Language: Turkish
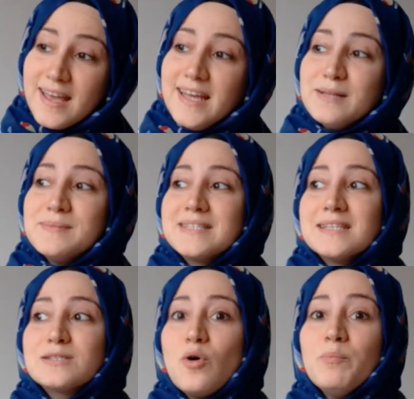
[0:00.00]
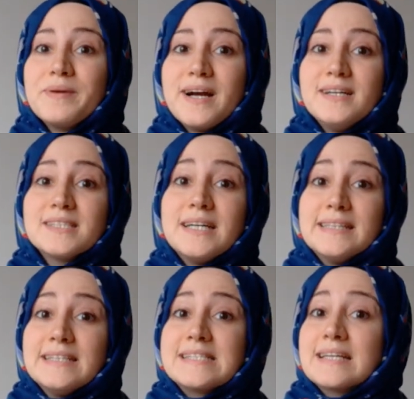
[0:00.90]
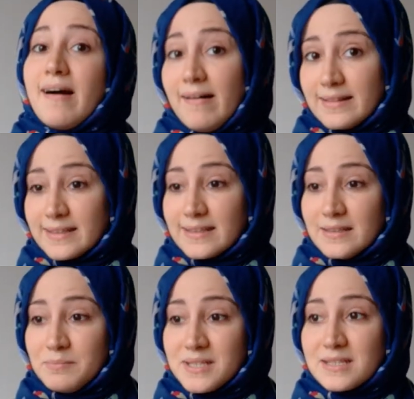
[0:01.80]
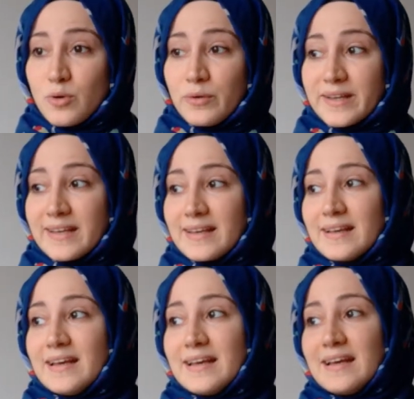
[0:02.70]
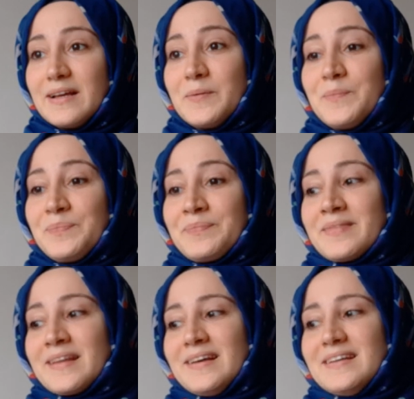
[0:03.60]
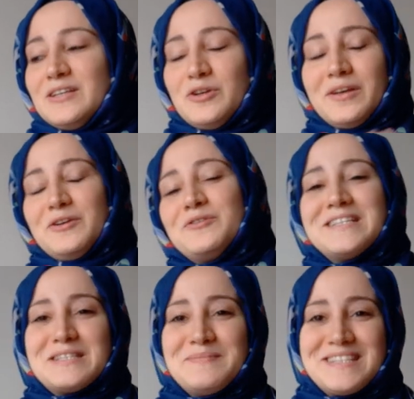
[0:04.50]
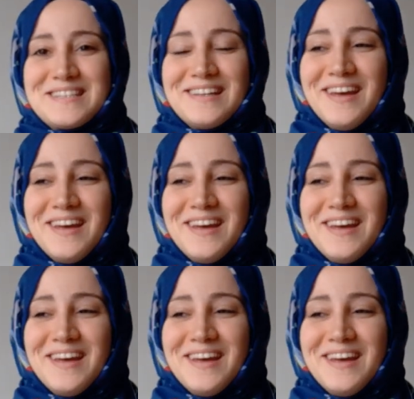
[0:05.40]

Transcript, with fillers: elimizde son birkaç adet kaldı. Bir sonraki e, üretim için